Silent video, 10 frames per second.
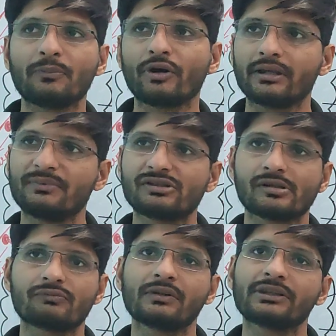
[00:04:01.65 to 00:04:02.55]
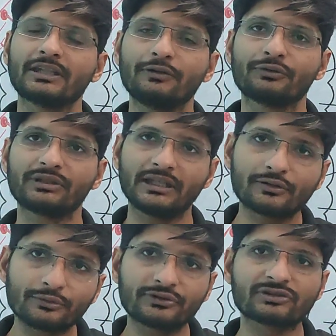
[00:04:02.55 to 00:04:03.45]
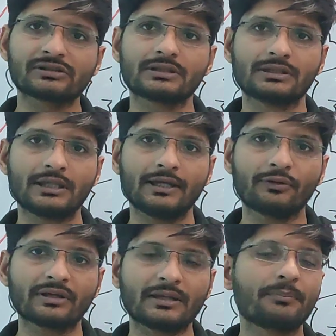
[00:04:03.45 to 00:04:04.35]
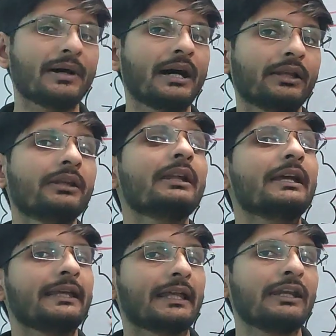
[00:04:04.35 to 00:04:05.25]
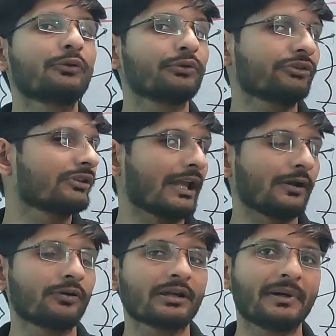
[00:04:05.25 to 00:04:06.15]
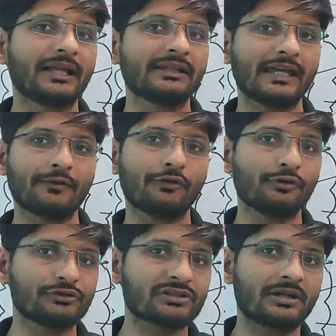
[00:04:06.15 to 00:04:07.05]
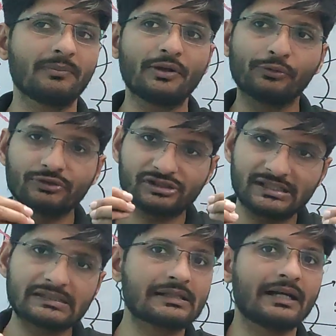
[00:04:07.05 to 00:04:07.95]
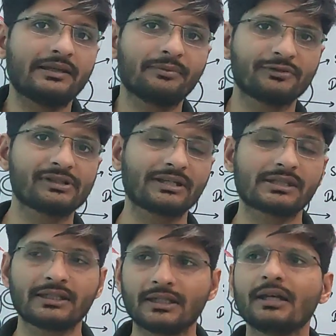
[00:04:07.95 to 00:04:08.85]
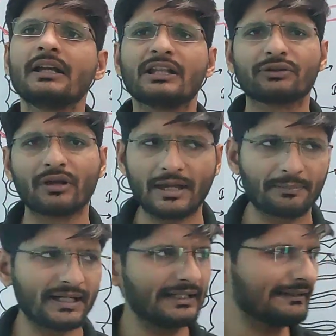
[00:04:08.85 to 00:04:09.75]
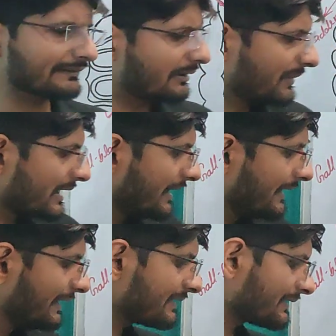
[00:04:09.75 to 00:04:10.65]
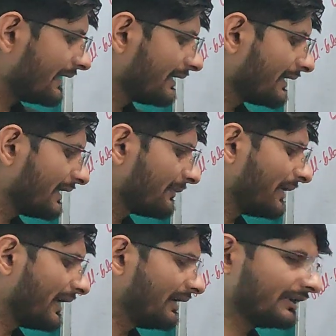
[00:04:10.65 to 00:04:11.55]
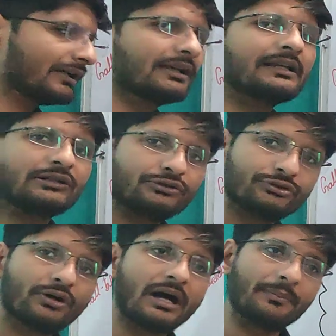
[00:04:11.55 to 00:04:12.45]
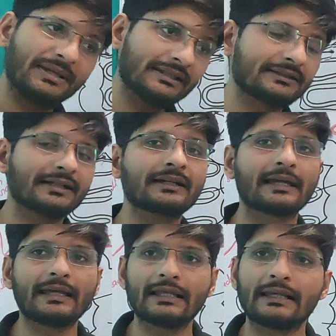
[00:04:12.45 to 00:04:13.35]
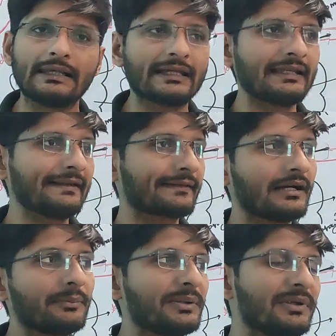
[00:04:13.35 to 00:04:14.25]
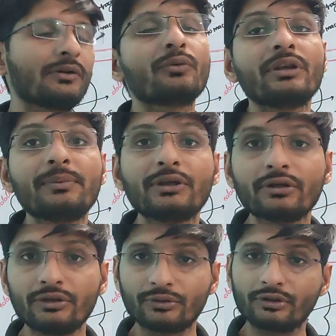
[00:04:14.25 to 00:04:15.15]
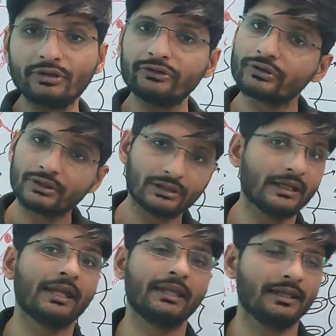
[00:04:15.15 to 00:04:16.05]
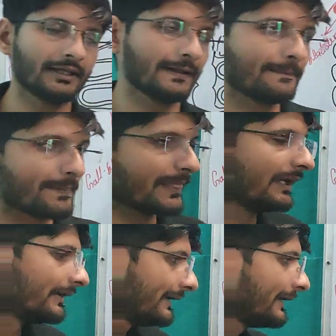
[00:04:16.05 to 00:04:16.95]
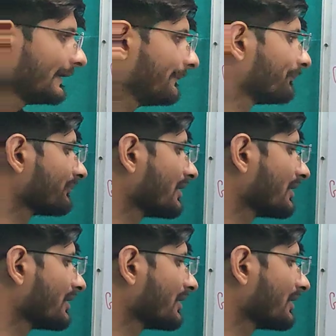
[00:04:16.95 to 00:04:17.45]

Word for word: की बॉडी में ज़रूरत नहीं होती है कुछ दिनों के बाद यानी कुछ सालों के बाद एवोल्यूशन में वो चीज़ गायब हो जाती है तो अपेंडिक्स हमारे इंटेस्टाइन का एक पार्ट है जो अभी तक है लेकिन इसका अभी भी कोई भी यूज नहीं है ठीक है